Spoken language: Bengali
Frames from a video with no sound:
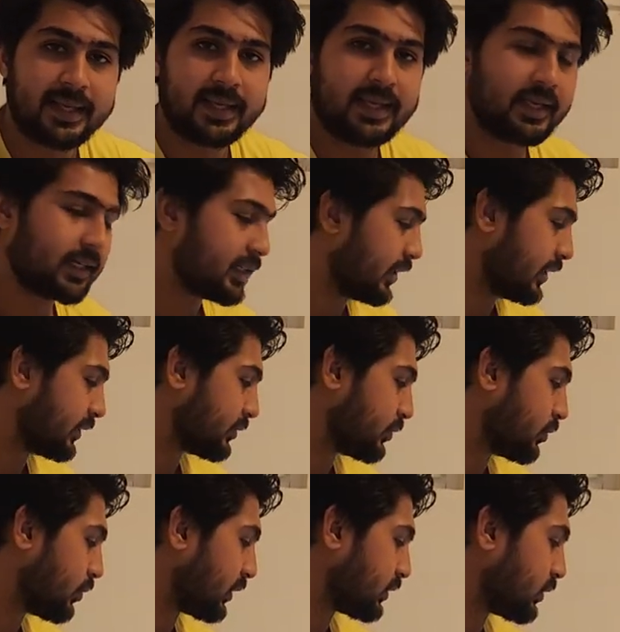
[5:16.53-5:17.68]
এই আর কি সো
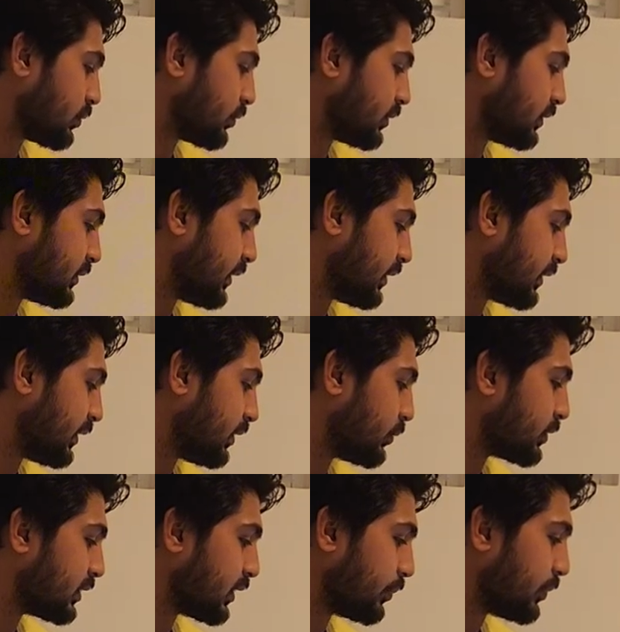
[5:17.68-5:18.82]
আশা করতেছি এটা নিয়ে
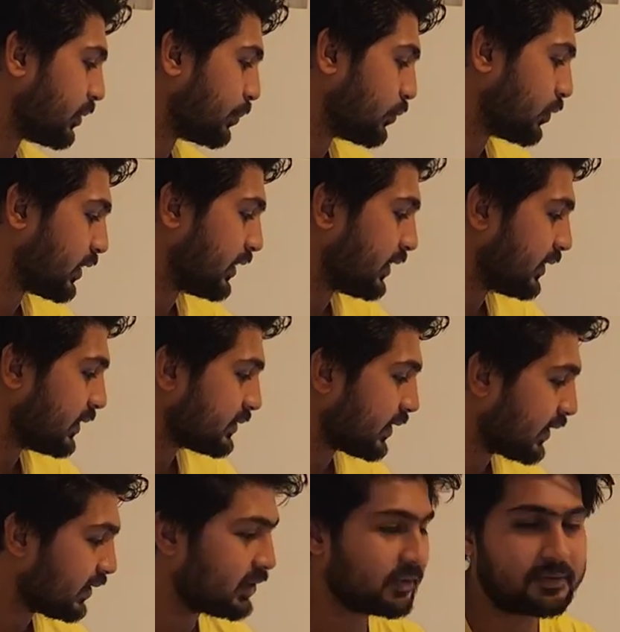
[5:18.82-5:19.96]
হচ্ছে আমি পুরো ডিটেলস
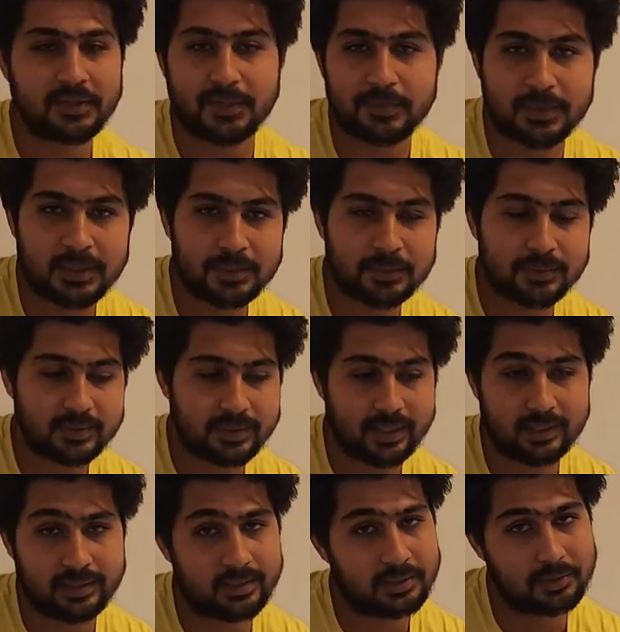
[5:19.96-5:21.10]
আরেকটা ভিডিও বানাবো
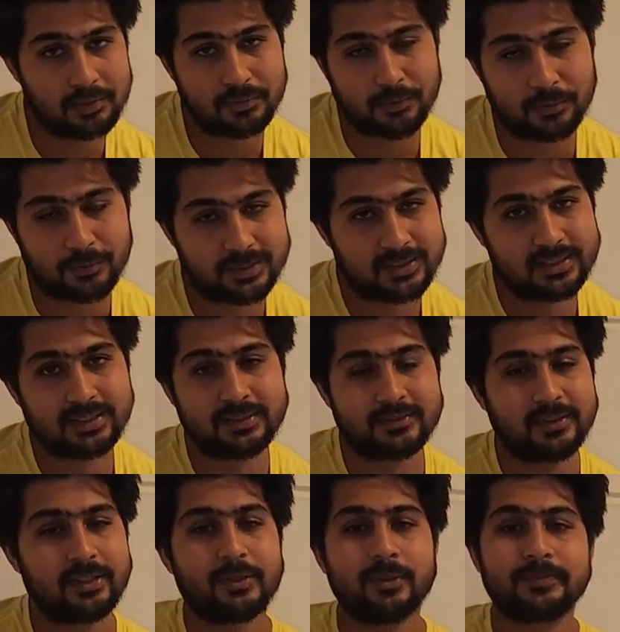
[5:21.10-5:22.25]
অ্যান্ড থ্যাংক ইউ ফর ওয়াচিং দিস
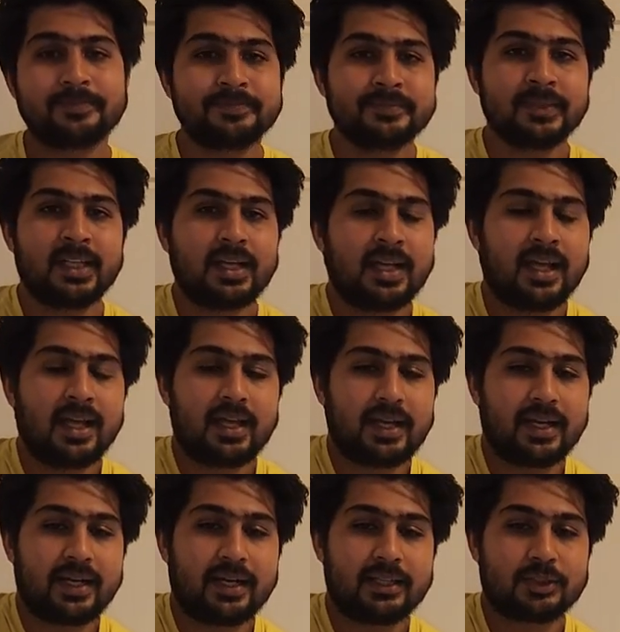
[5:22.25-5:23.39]
ভিডিও
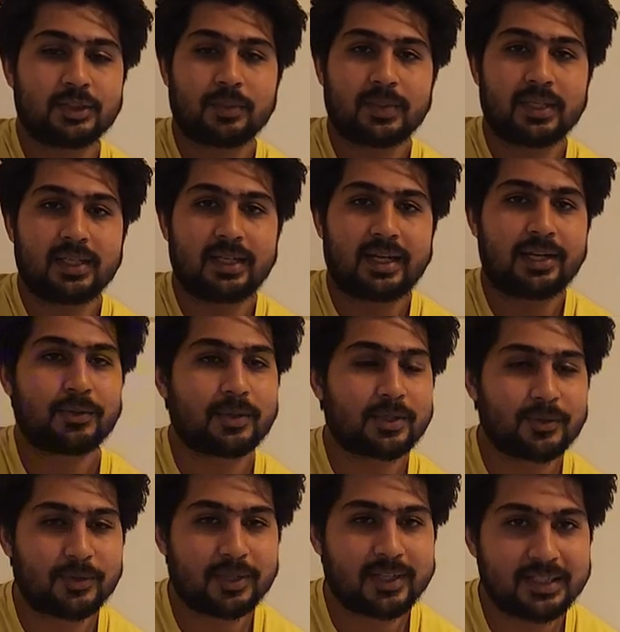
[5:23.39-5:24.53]
অ্যান্ড সবাই হার্ড ওয়ার্ক
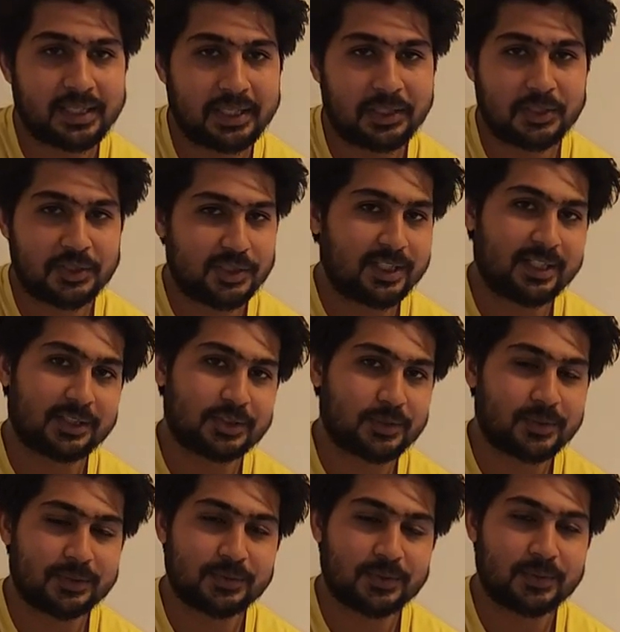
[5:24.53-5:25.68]
করেন ইনশাল্লাহ
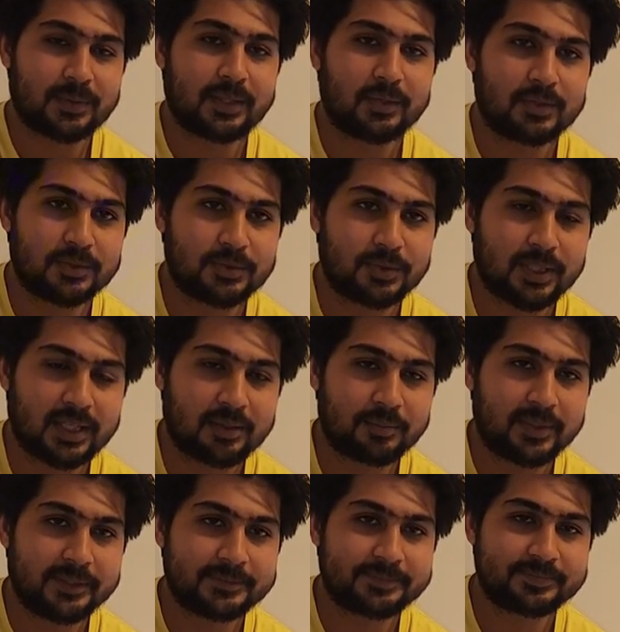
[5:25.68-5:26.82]
সবার জন্য ভালো কিছু
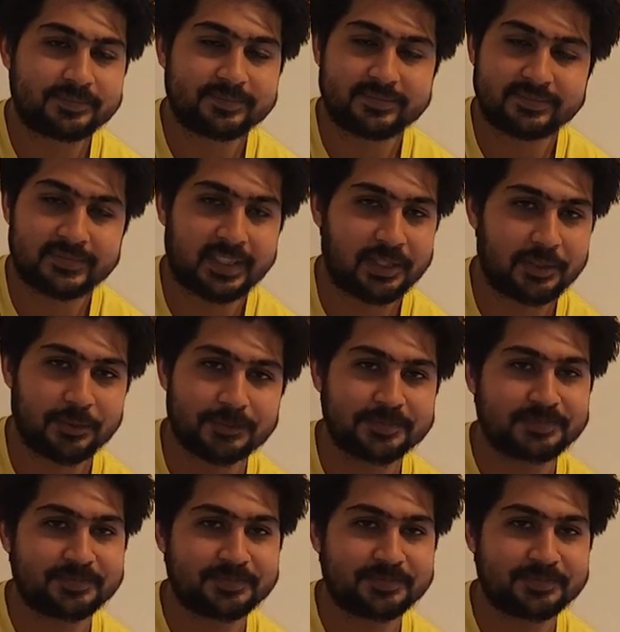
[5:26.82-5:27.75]
থাকবে থ্যাংক ইউ